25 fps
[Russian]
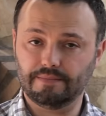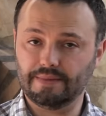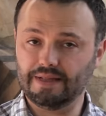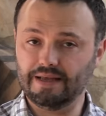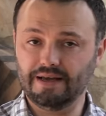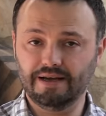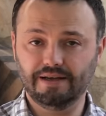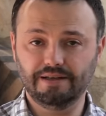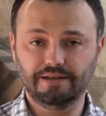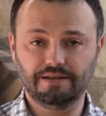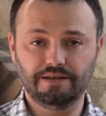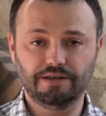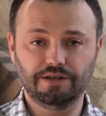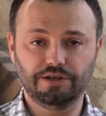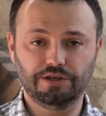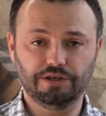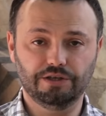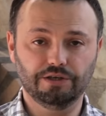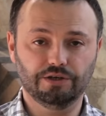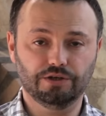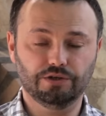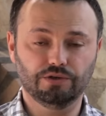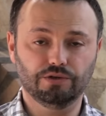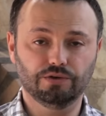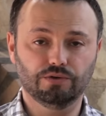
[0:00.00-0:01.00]
а не
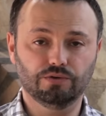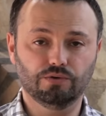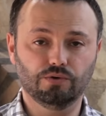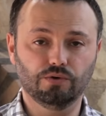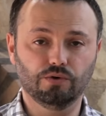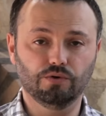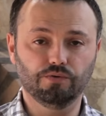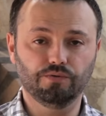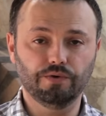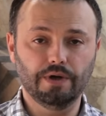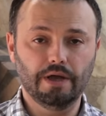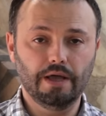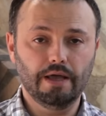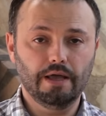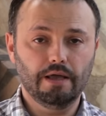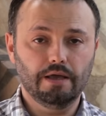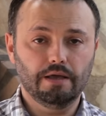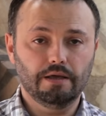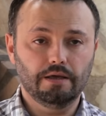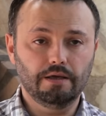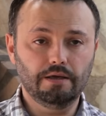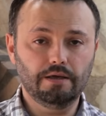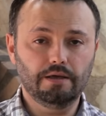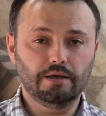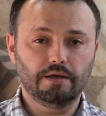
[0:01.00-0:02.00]
яичных желтков,
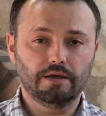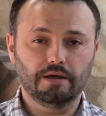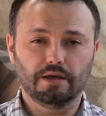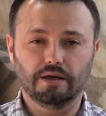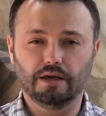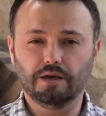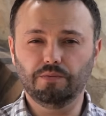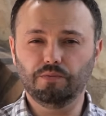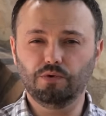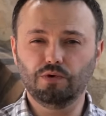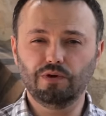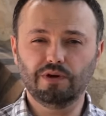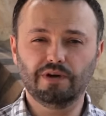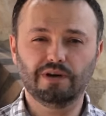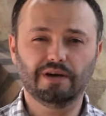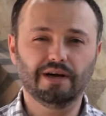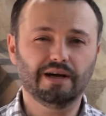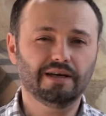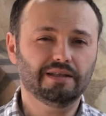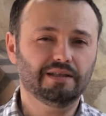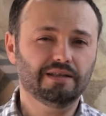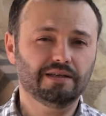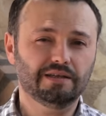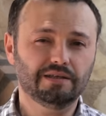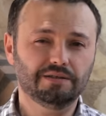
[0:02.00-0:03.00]
и
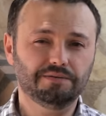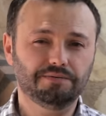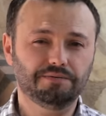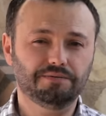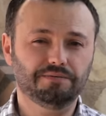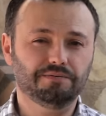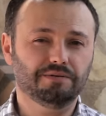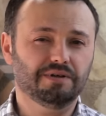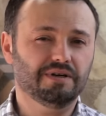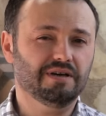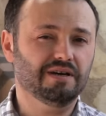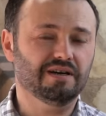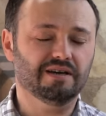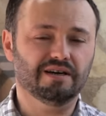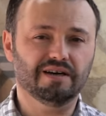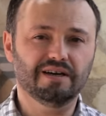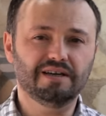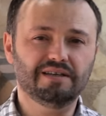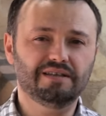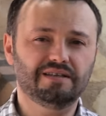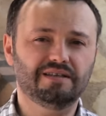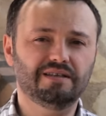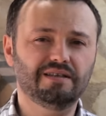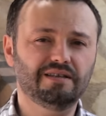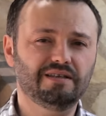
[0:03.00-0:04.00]
эмульгаторов,
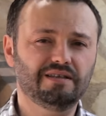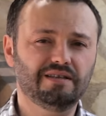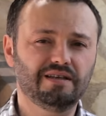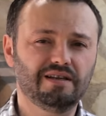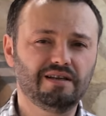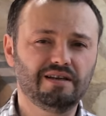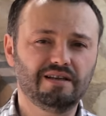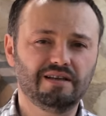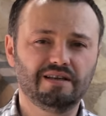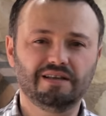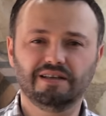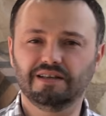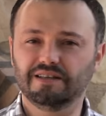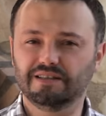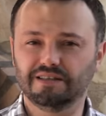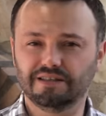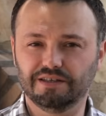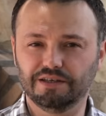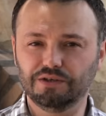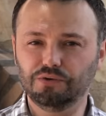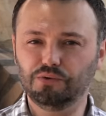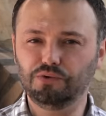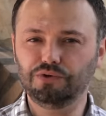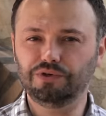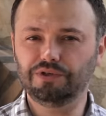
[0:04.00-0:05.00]
красителей,
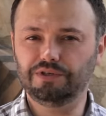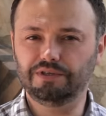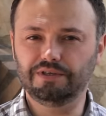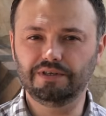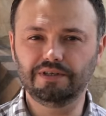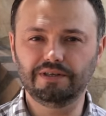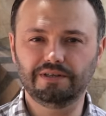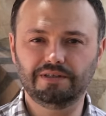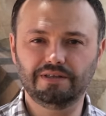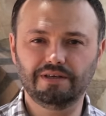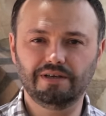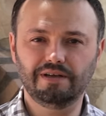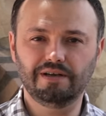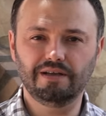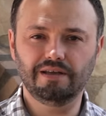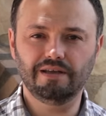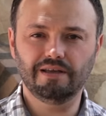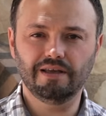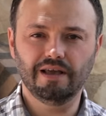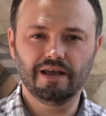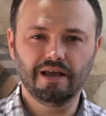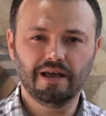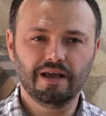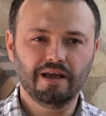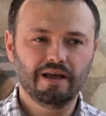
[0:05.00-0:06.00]
загустителей,
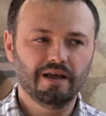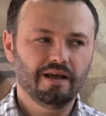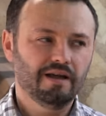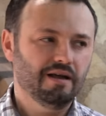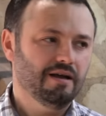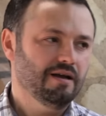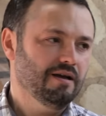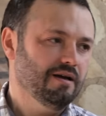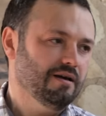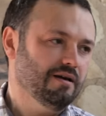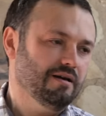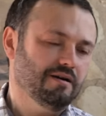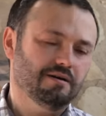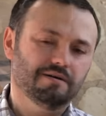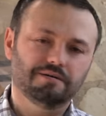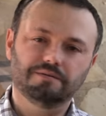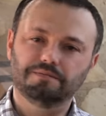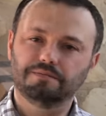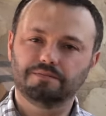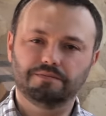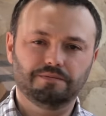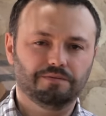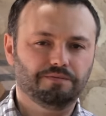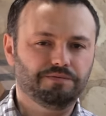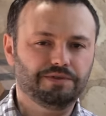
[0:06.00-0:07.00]

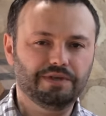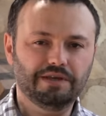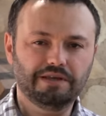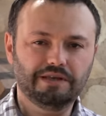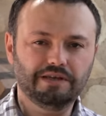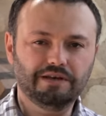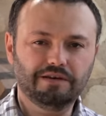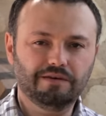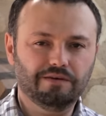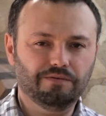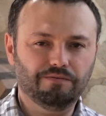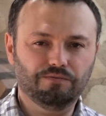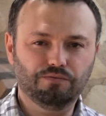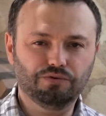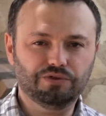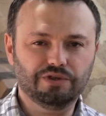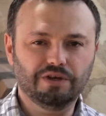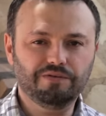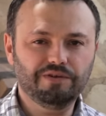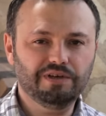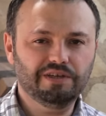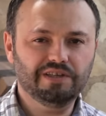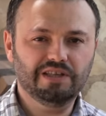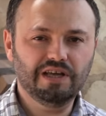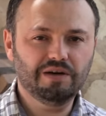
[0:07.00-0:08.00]
всяких
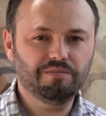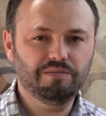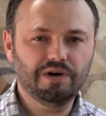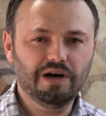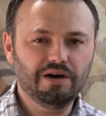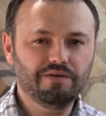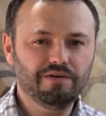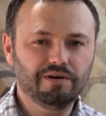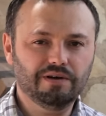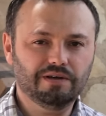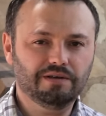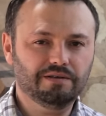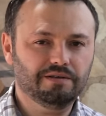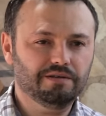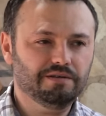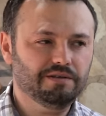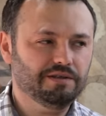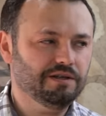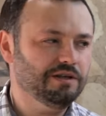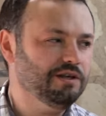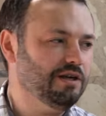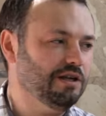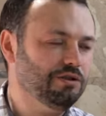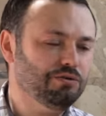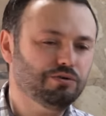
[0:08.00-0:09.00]
вкусовых добавок,
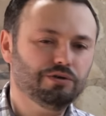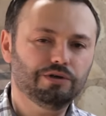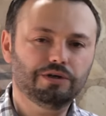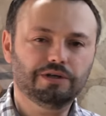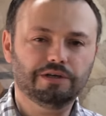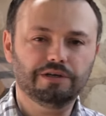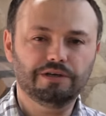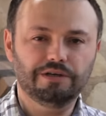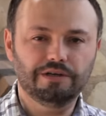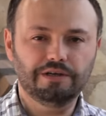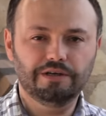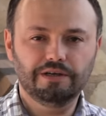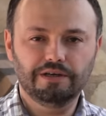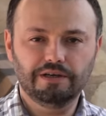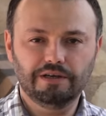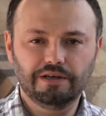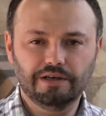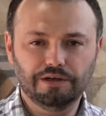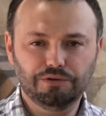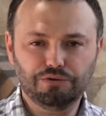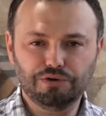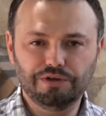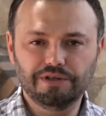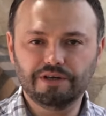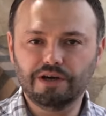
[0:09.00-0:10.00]
которых, э,
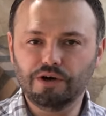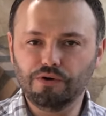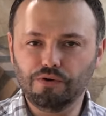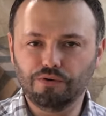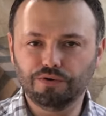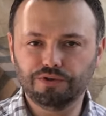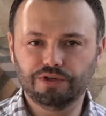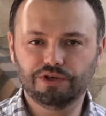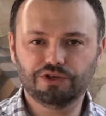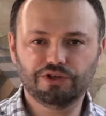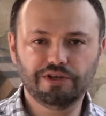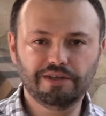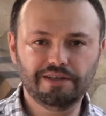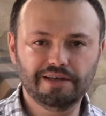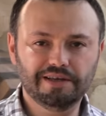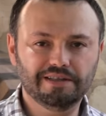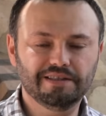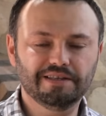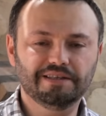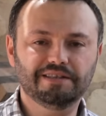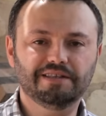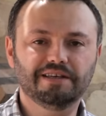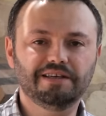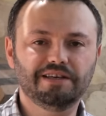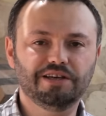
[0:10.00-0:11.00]
которые никакого отношения к
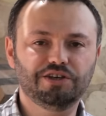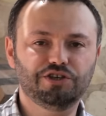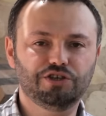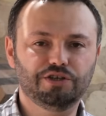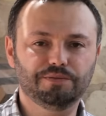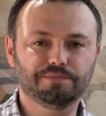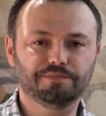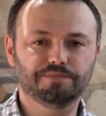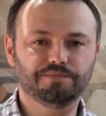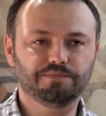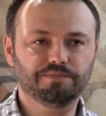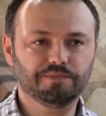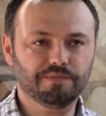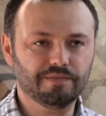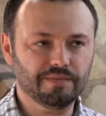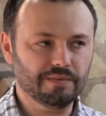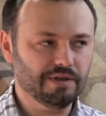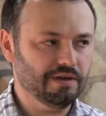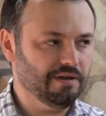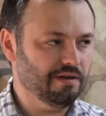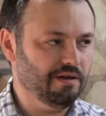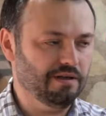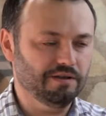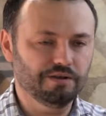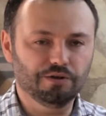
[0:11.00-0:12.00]

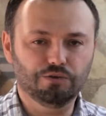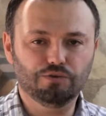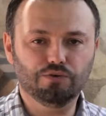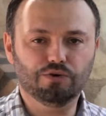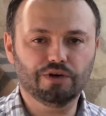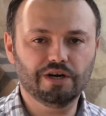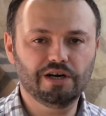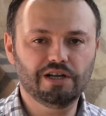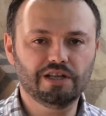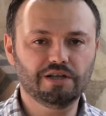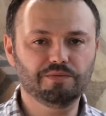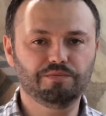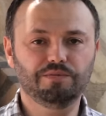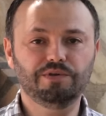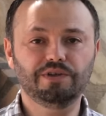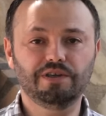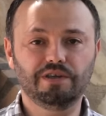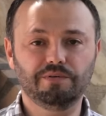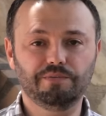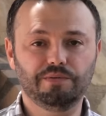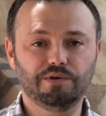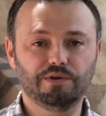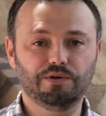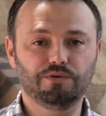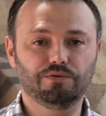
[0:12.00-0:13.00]
настоящим натуральным не
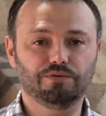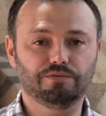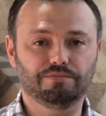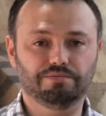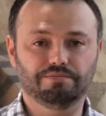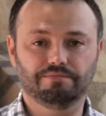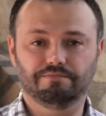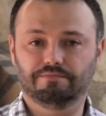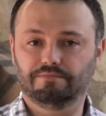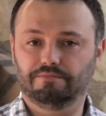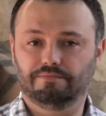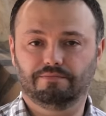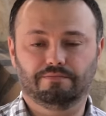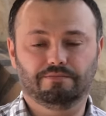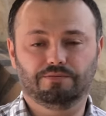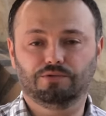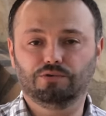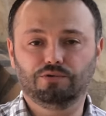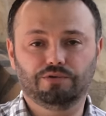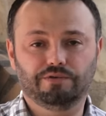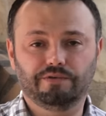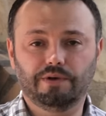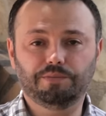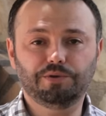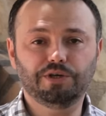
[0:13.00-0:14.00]
имеют. То
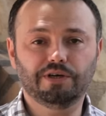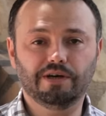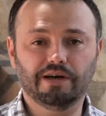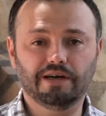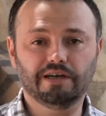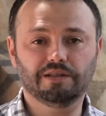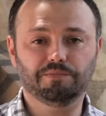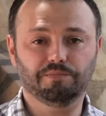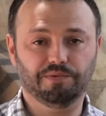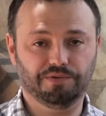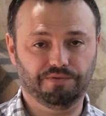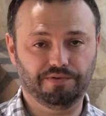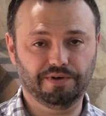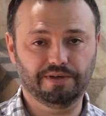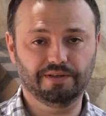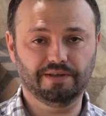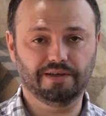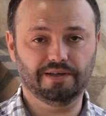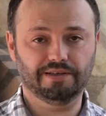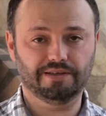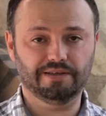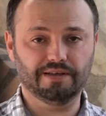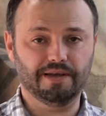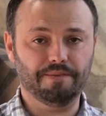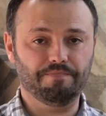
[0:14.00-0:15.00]
есть вообще какая-то
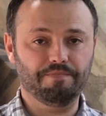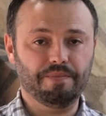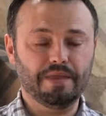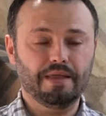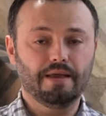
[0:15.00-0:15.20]
профанация.